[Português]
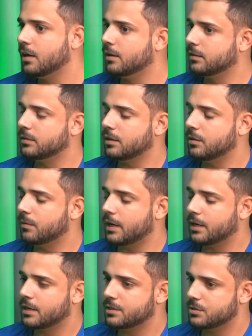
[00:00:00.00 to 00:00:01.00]
Entendeu?
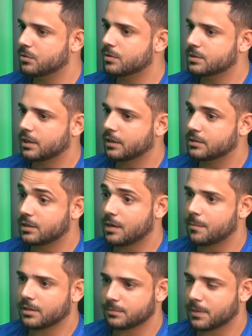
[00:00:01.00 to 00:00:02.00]
Aí a gente consegue extrair
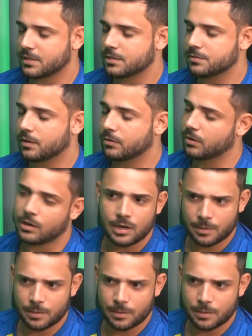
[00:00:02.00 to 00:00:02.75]
bastante valor.